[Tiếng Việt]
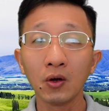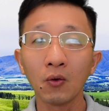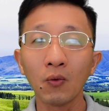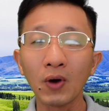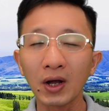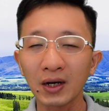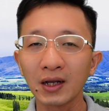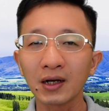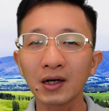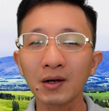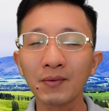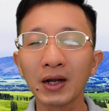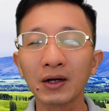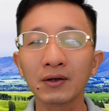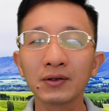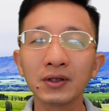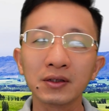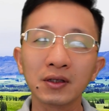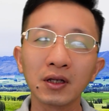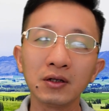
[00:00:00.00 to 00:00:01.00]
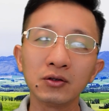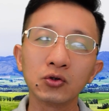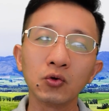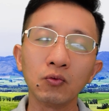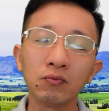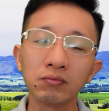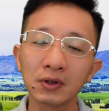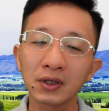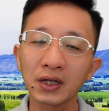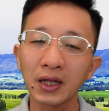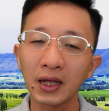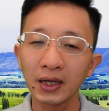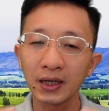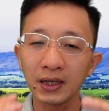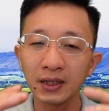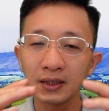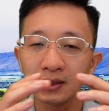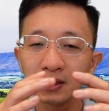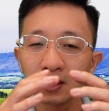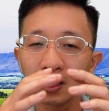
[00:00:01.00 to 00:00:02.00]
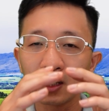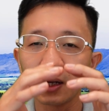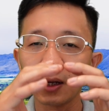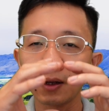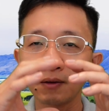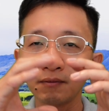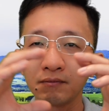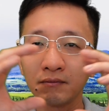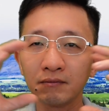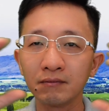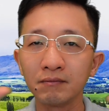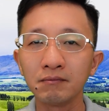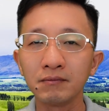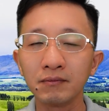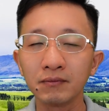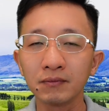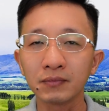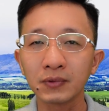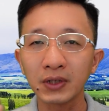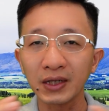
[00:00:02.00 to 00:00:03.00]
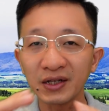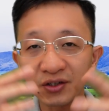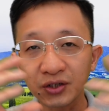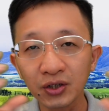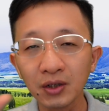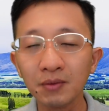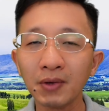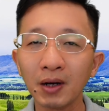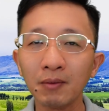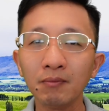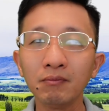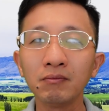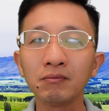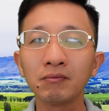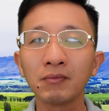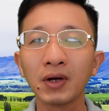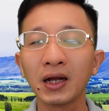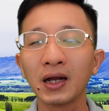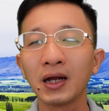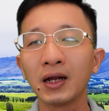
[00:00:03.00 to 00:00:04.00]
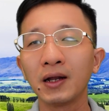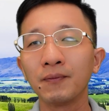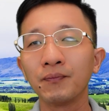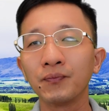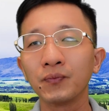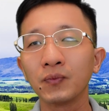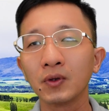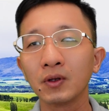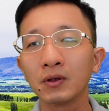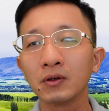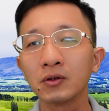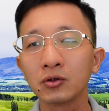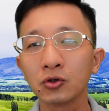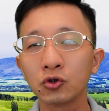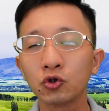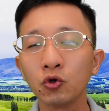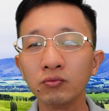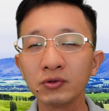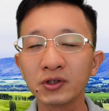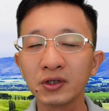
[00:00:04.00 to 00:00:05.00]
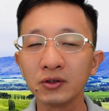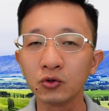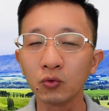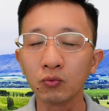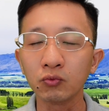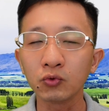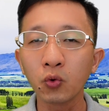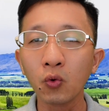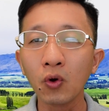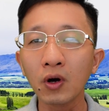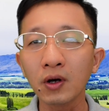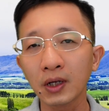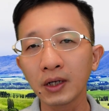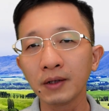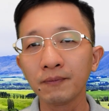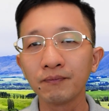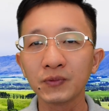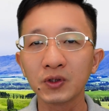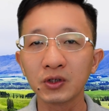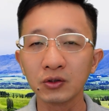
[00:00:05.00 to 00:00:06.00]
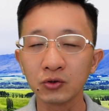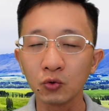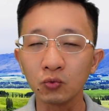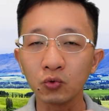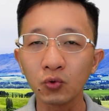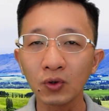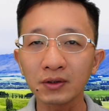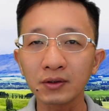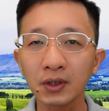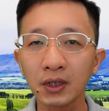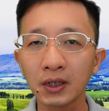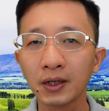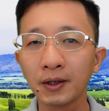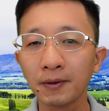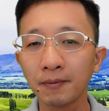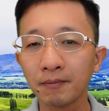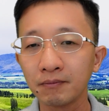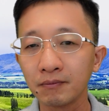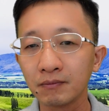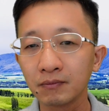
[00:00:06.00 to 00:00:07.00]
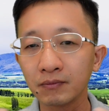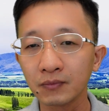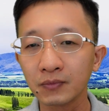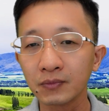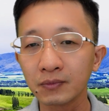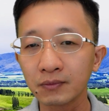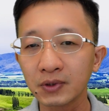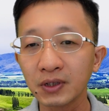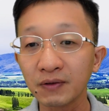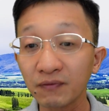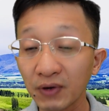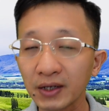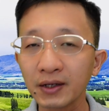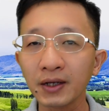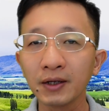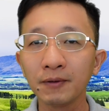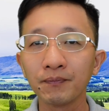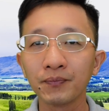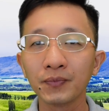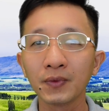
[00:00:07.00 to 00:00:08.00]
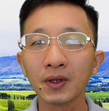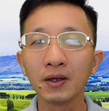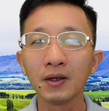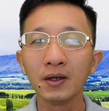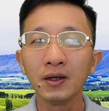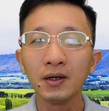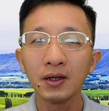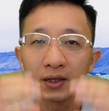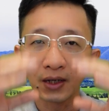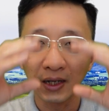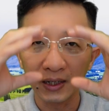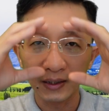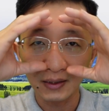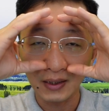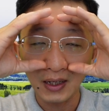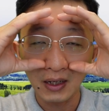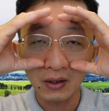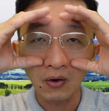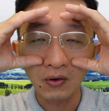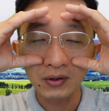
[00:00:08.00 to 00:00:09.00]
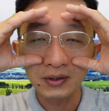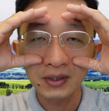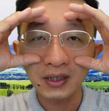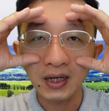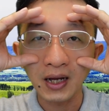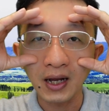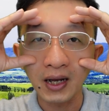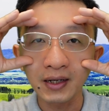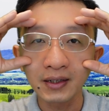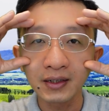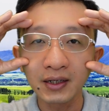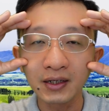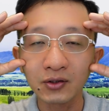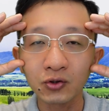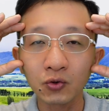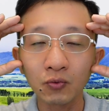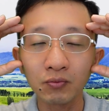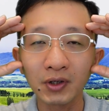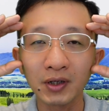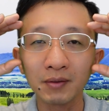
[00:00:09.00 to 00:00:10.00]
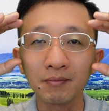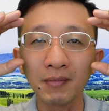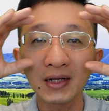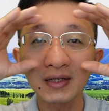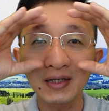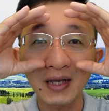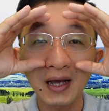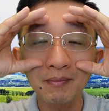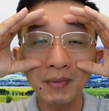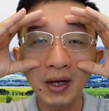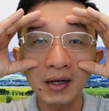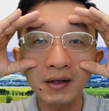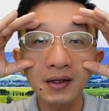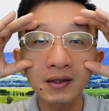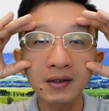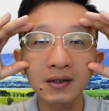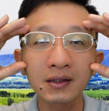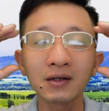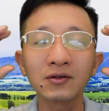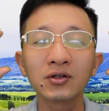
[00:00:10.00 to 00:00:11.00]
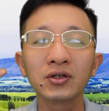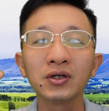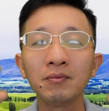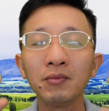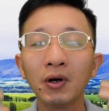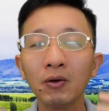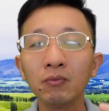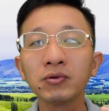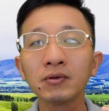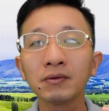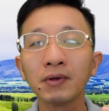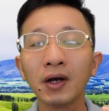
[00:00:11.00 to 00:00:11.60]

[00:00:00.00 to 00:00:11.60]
hoặc là các bạn có thể tận dụng cái à, cái trường ấm mà dùng sử dụng thuốc ấy, sử dụng thuốc à, thực vật ấy là người ta có những cái để dùng để massage mắt ấy, người ta trường ống